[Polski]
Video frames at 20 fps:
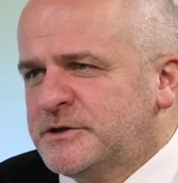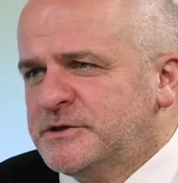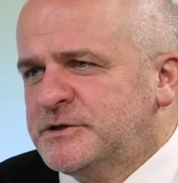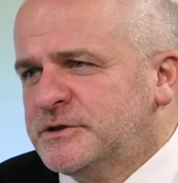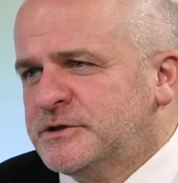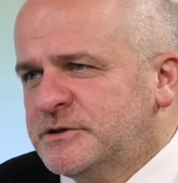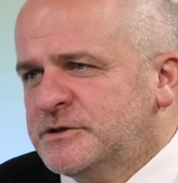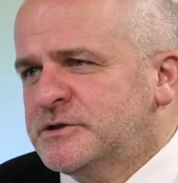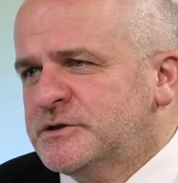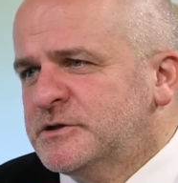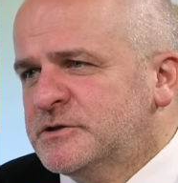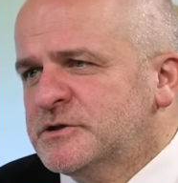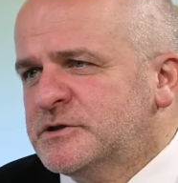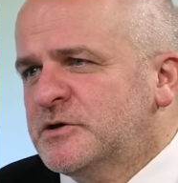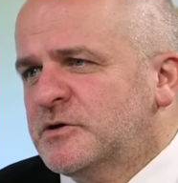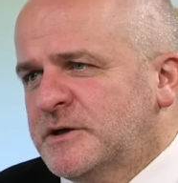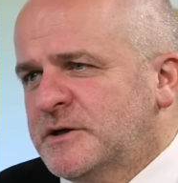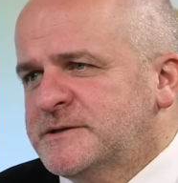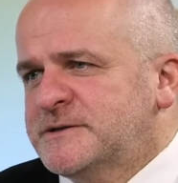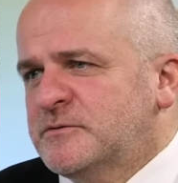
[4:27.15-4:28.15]
gdzie, gdzie
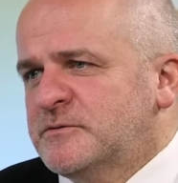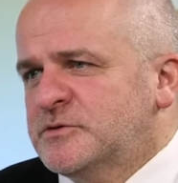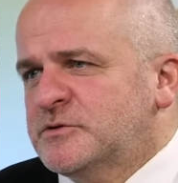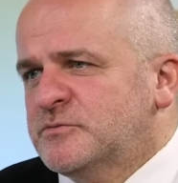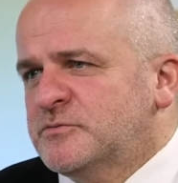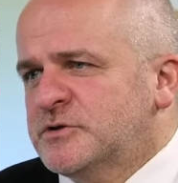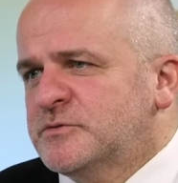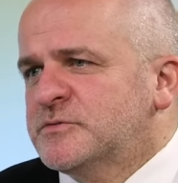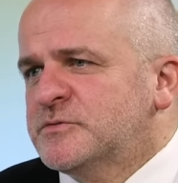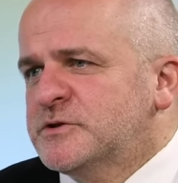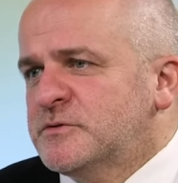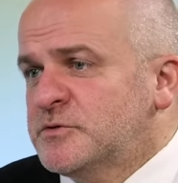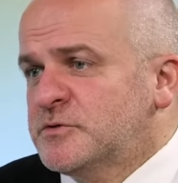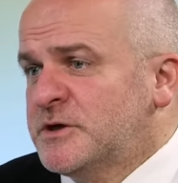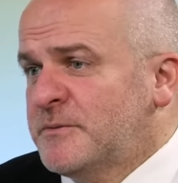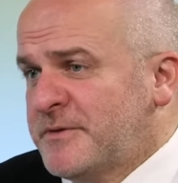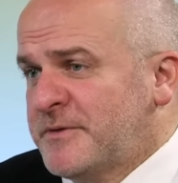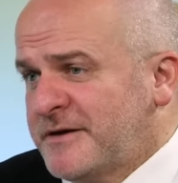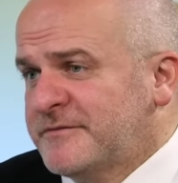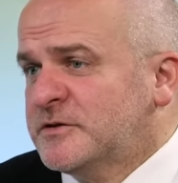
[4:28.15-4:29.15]
się okazało, że możemy zdobyć
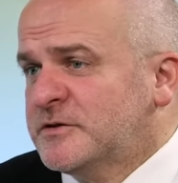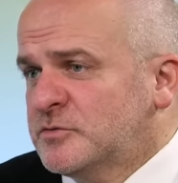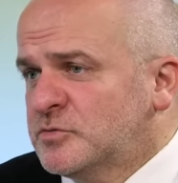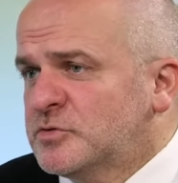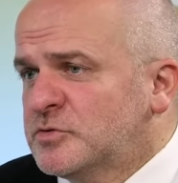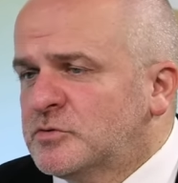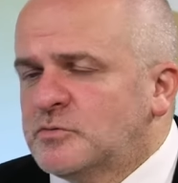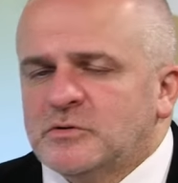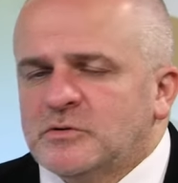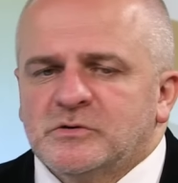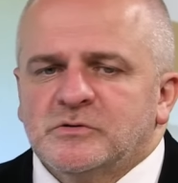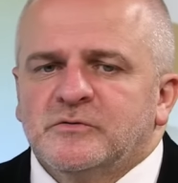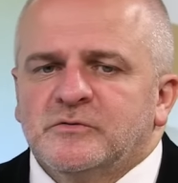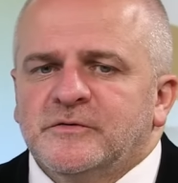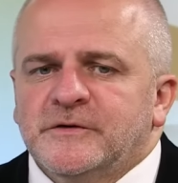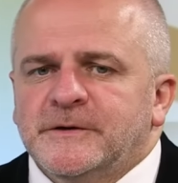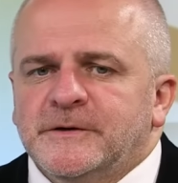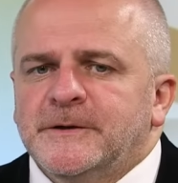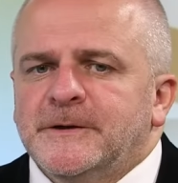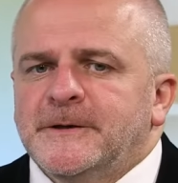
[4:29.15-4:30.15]
naprawdę dużo
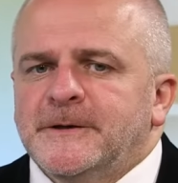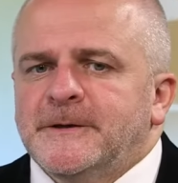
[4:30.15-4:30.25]
głosów i